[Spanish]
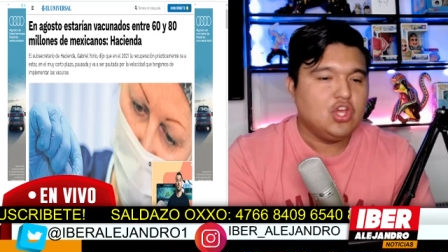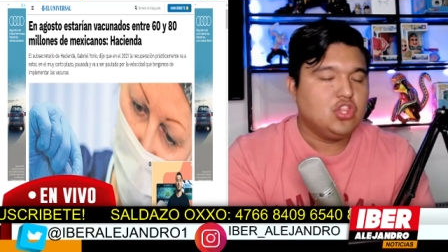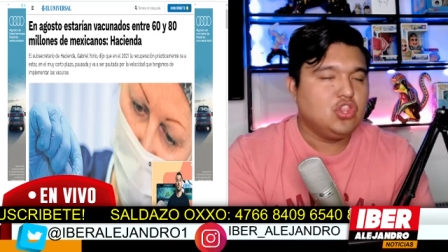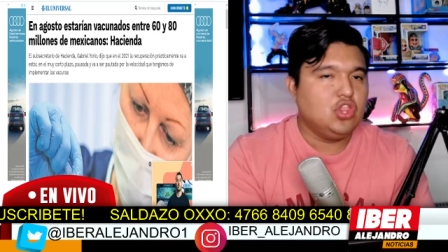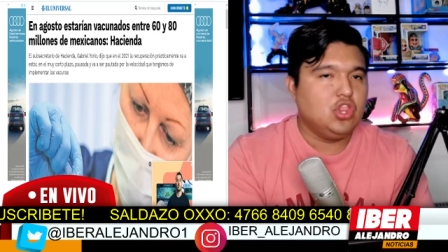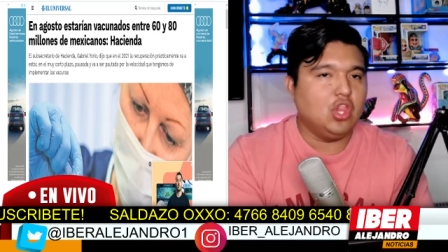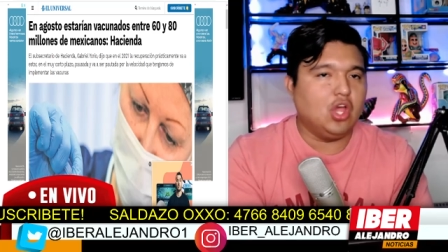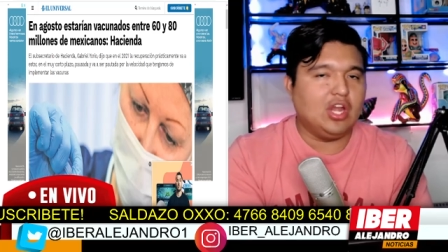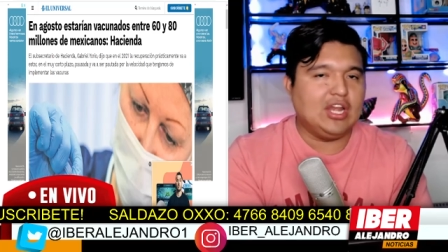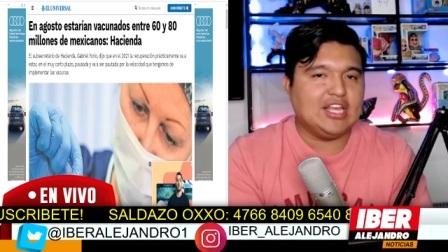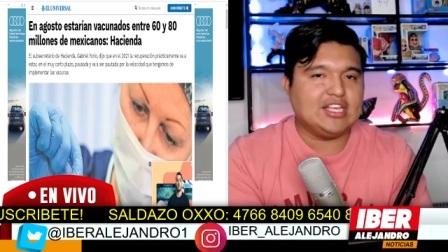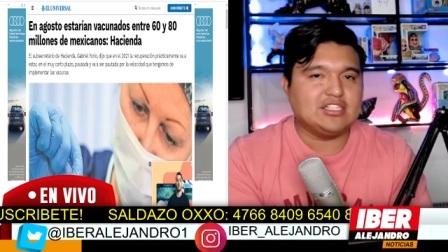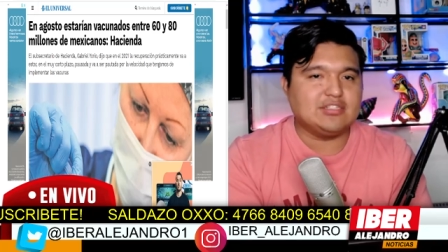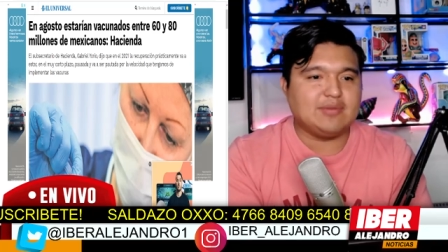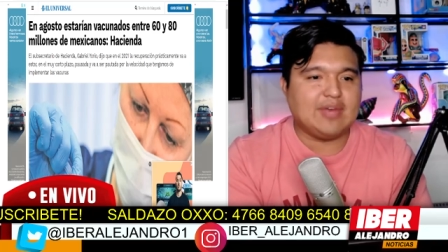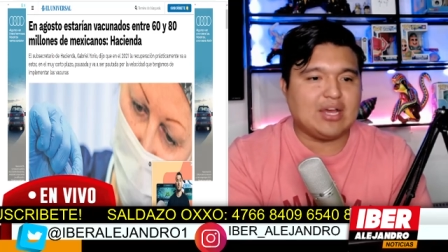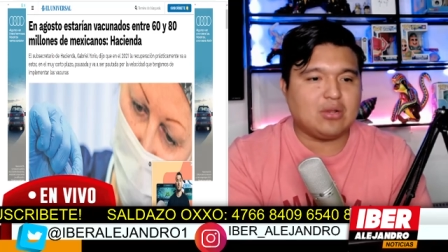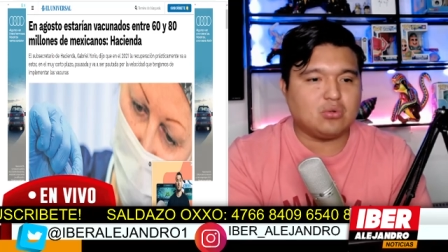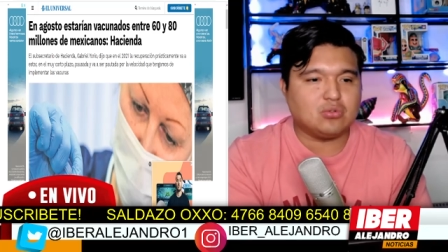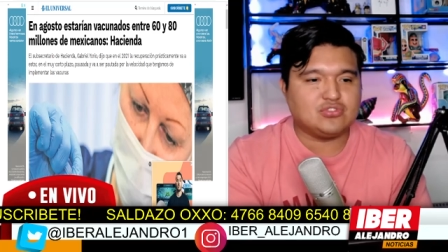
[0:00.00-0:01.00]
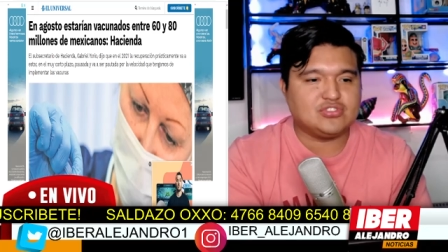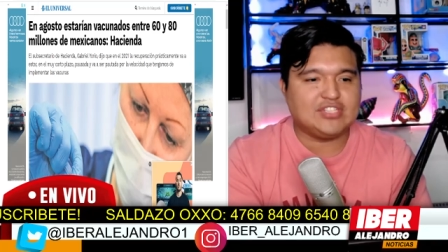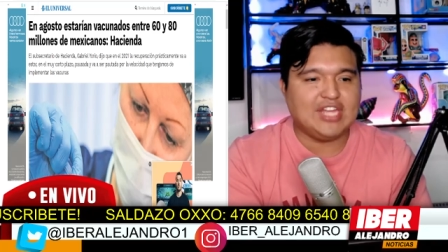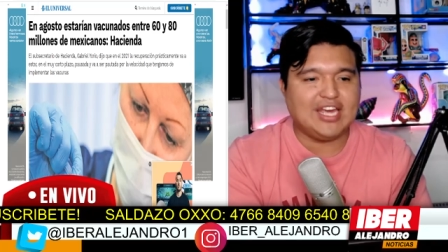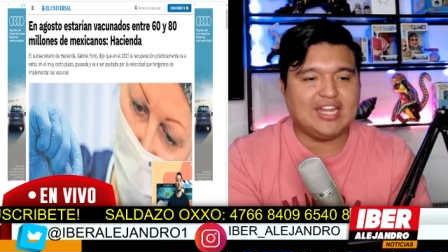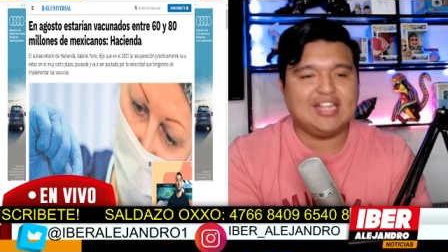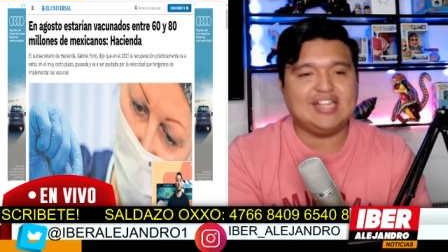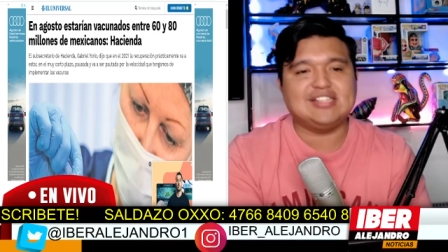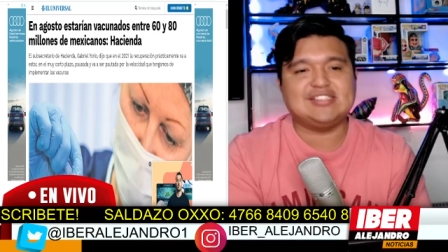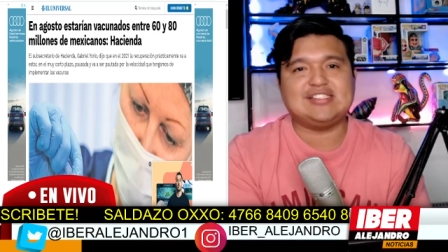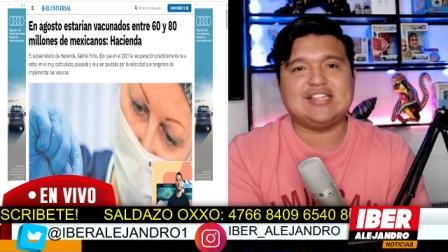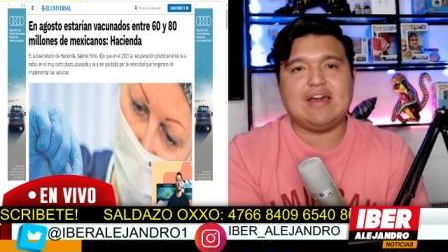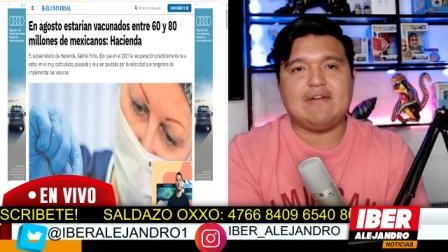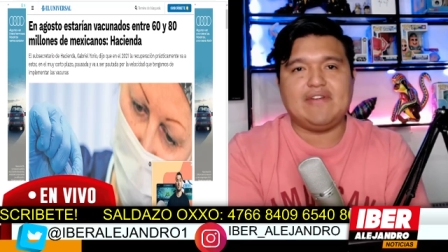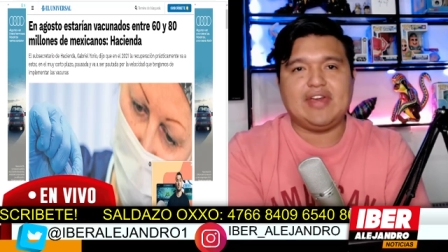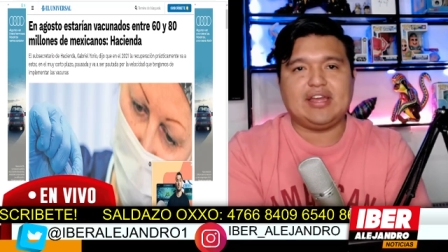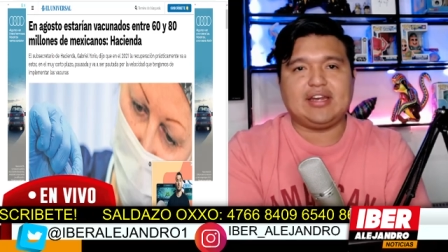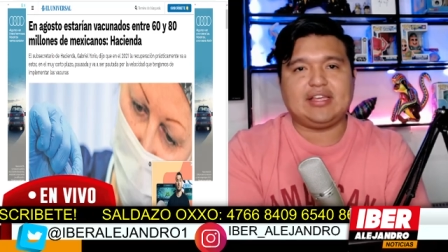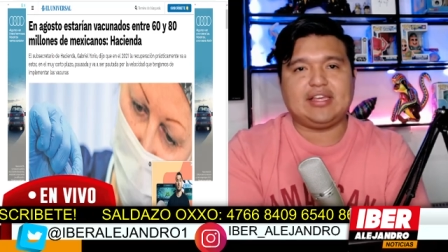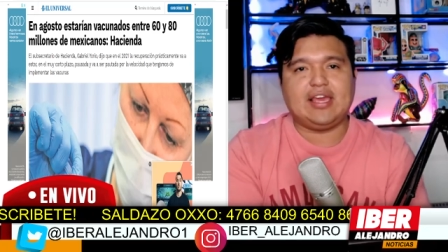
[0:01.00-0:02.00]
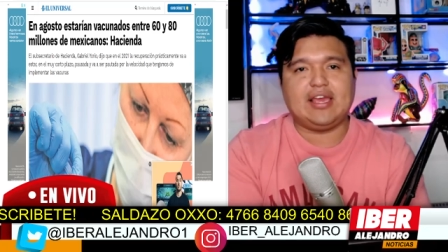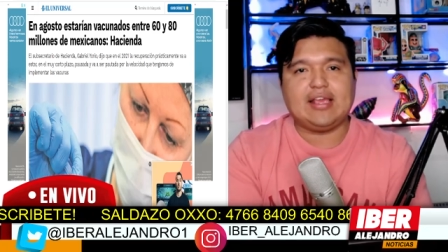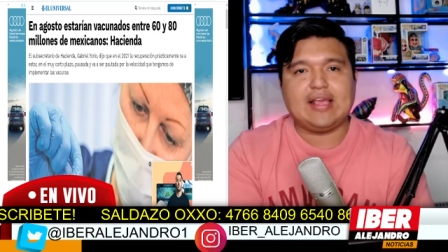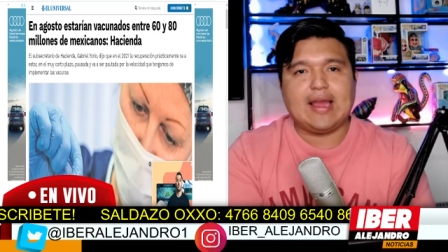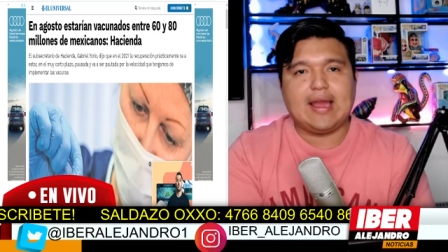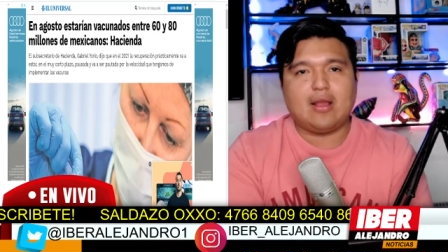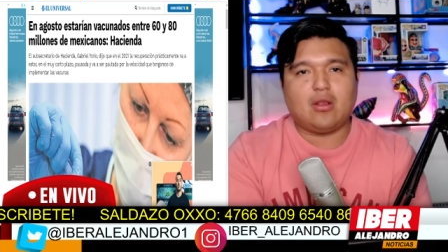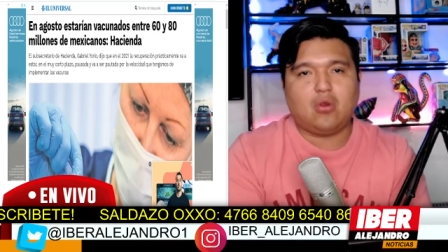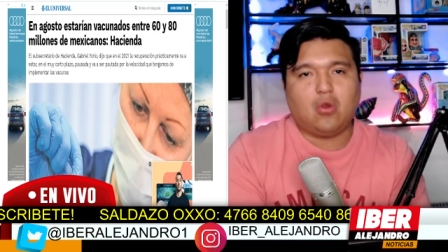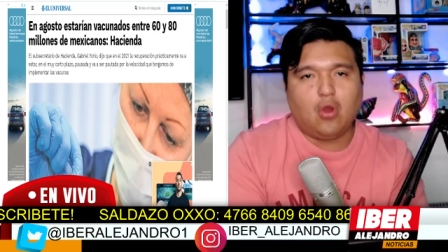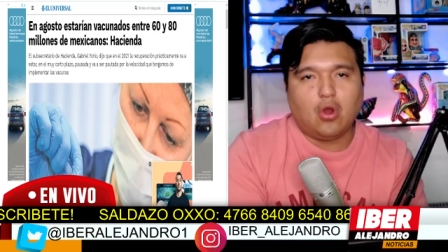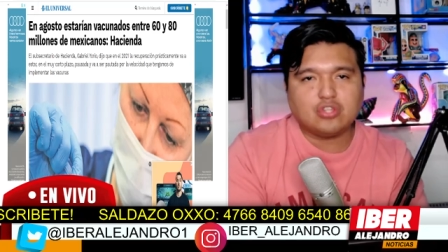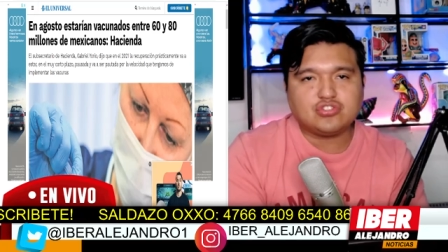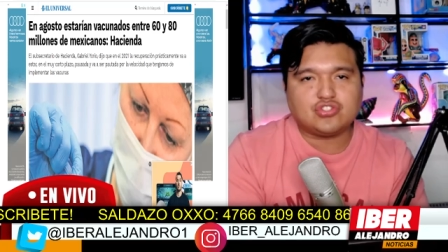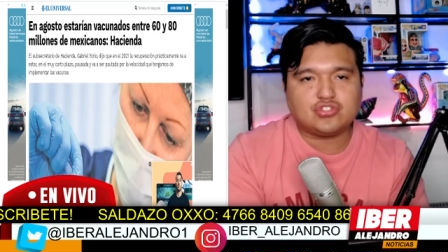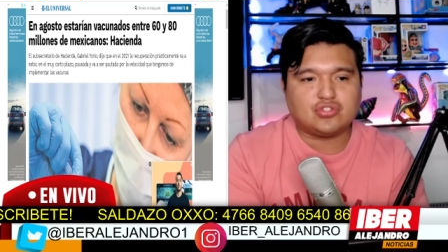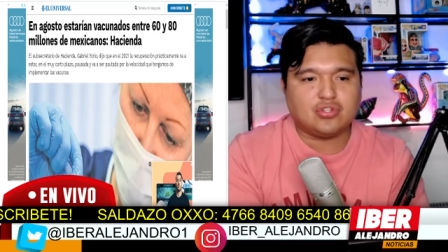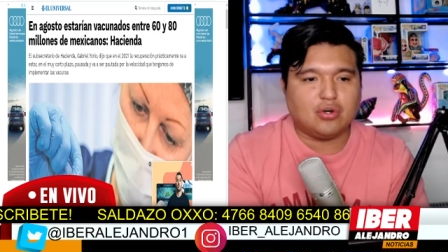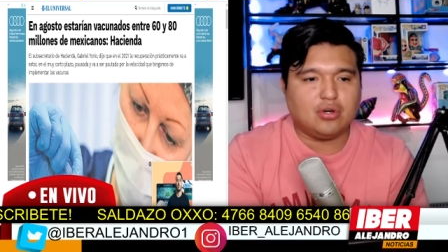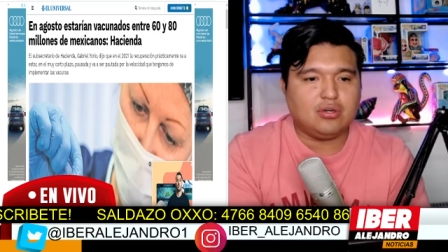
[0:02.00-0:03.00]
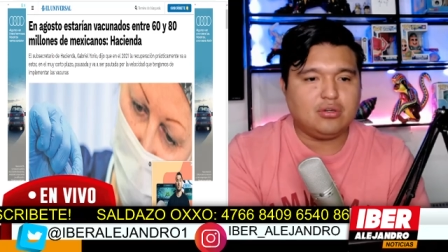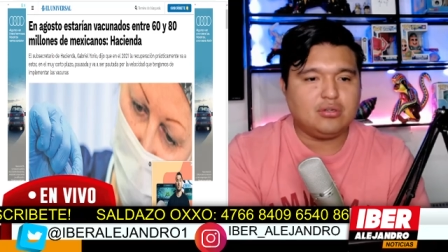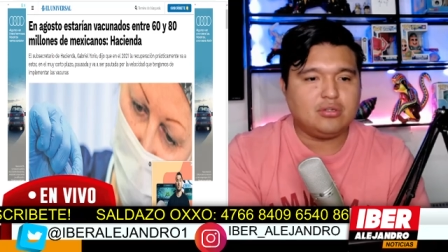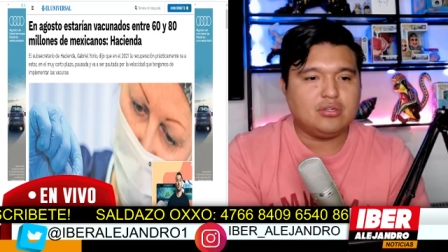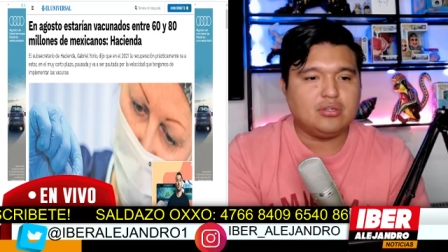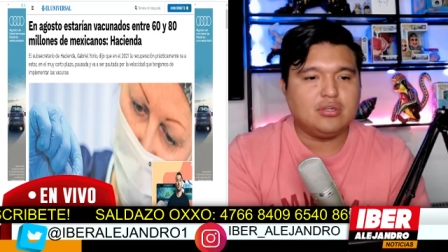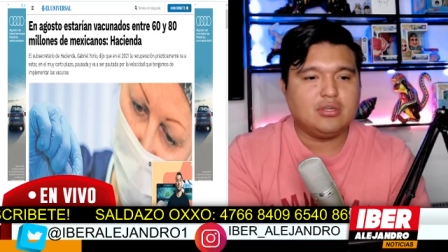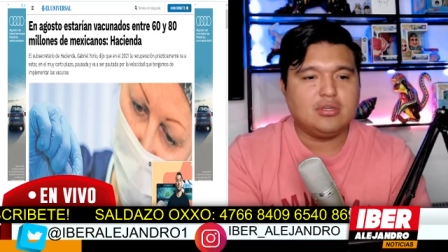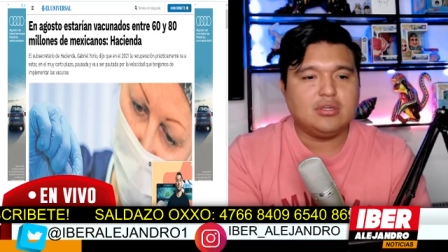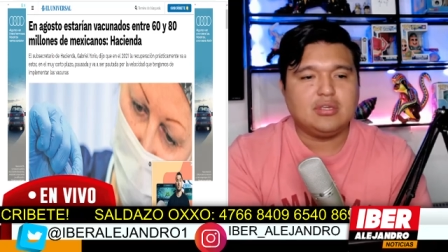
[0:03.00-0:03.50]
No les va a gustar el saber que en agosto